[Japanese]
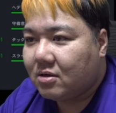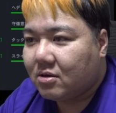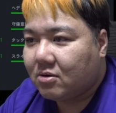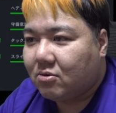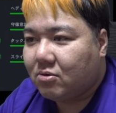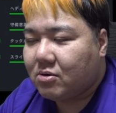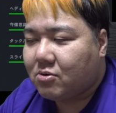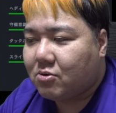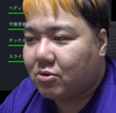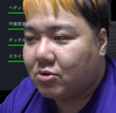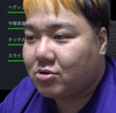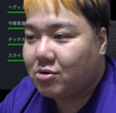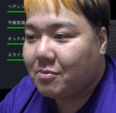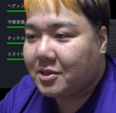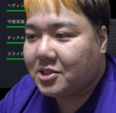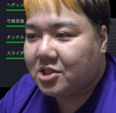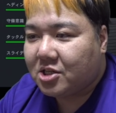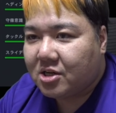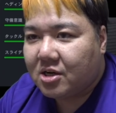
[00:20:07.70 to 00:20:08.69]
これ
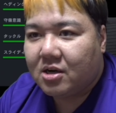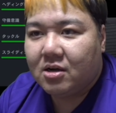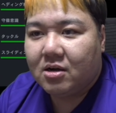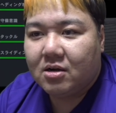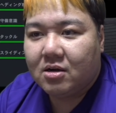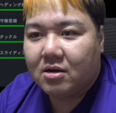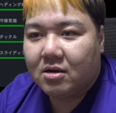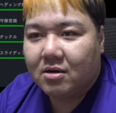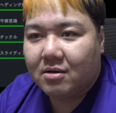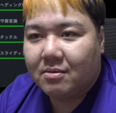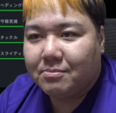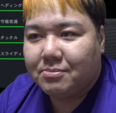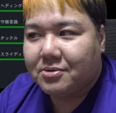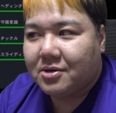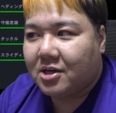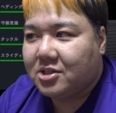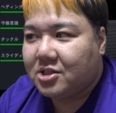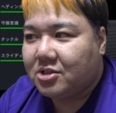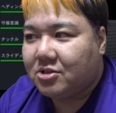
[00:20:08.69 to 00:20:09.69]
コルドバじゃない？
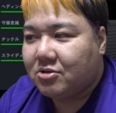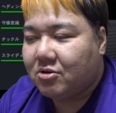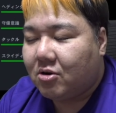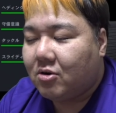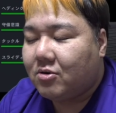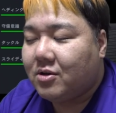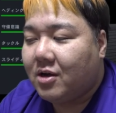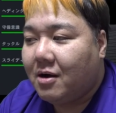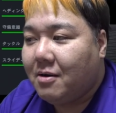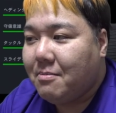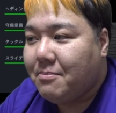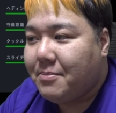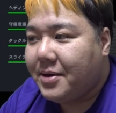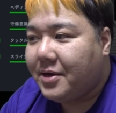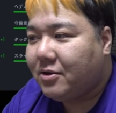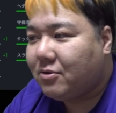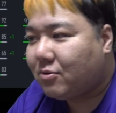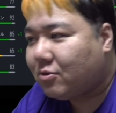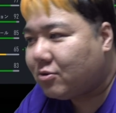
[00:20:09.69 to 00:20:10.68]
ブラジルの南
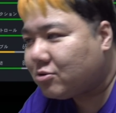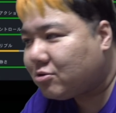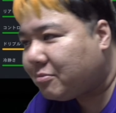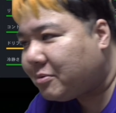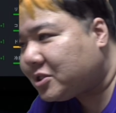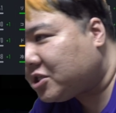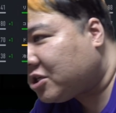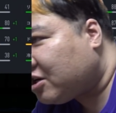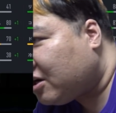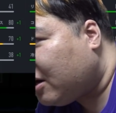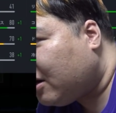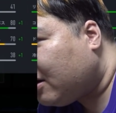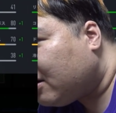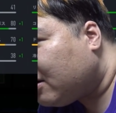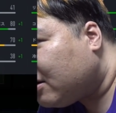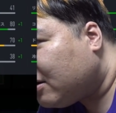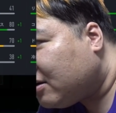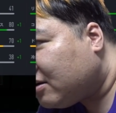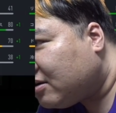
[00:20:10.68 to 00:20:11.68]
米のコルドバじゃない？
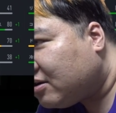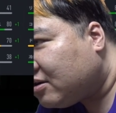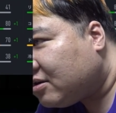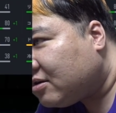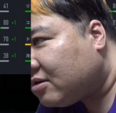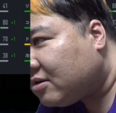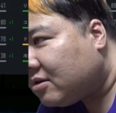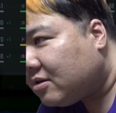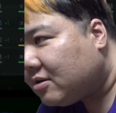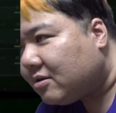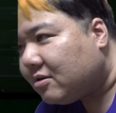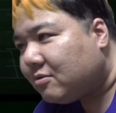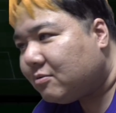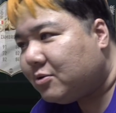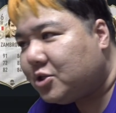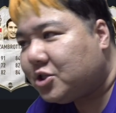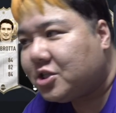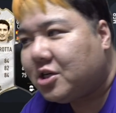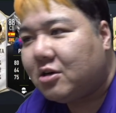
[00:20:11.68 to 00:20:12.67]

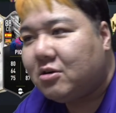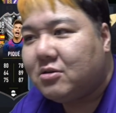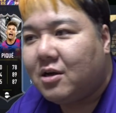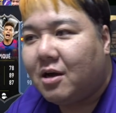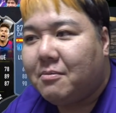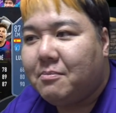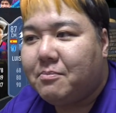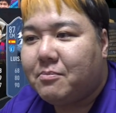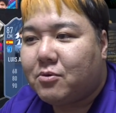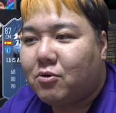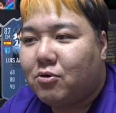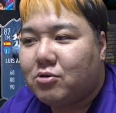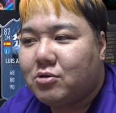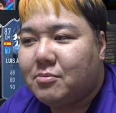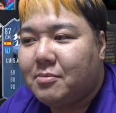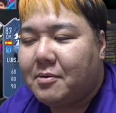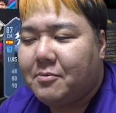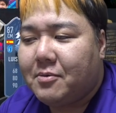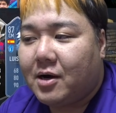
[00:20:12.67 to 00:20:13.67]
フィジカル
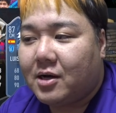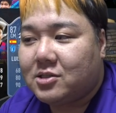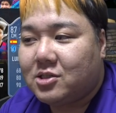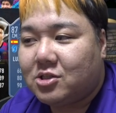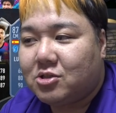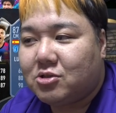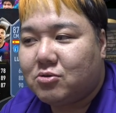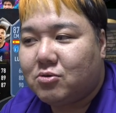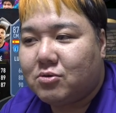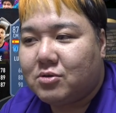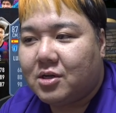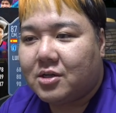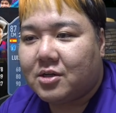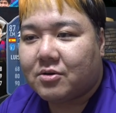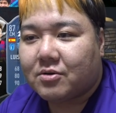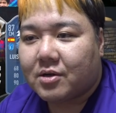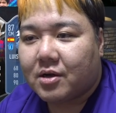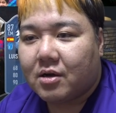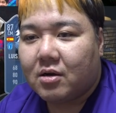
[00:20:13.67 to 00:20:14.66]
コルドバも85ぐらい
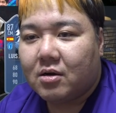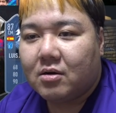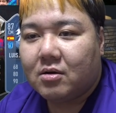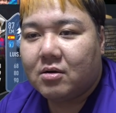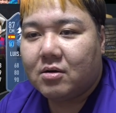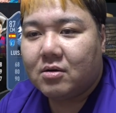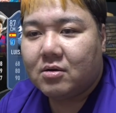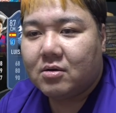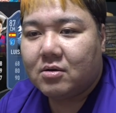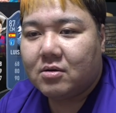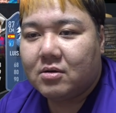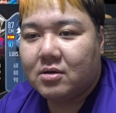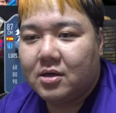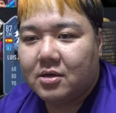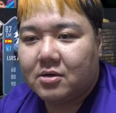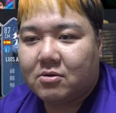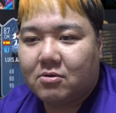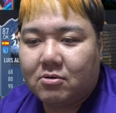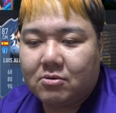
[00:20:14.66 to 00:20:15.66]
だよね。
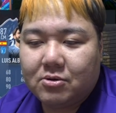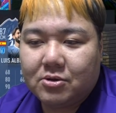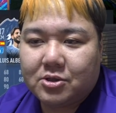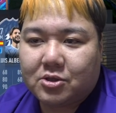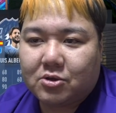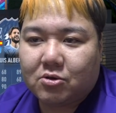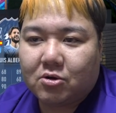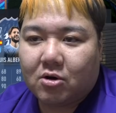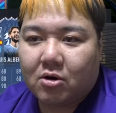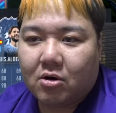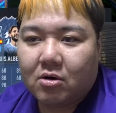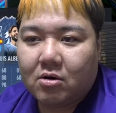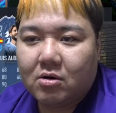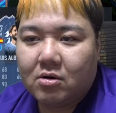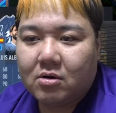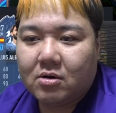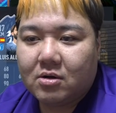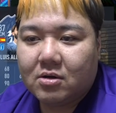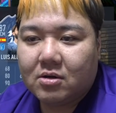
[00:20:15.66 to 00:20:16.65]
え、この人
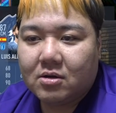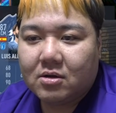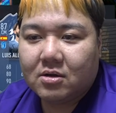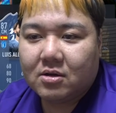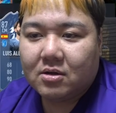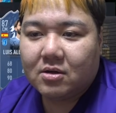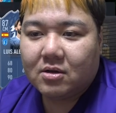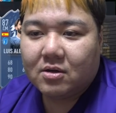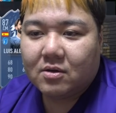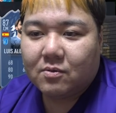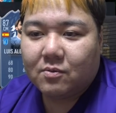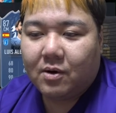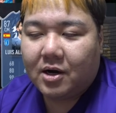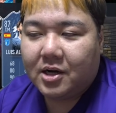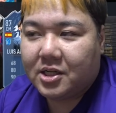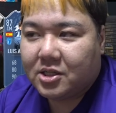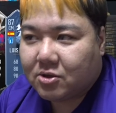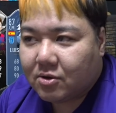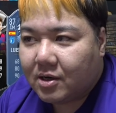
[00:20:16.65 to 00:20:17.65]

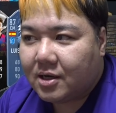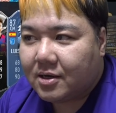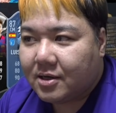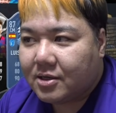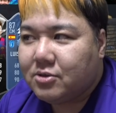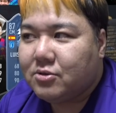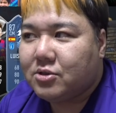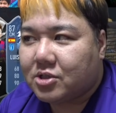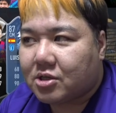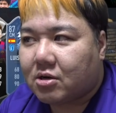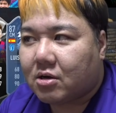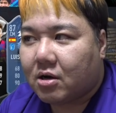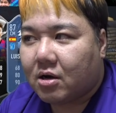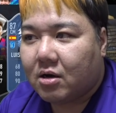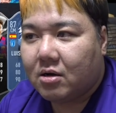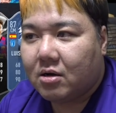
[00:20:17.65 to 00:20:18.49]
割とやれるんじゃない？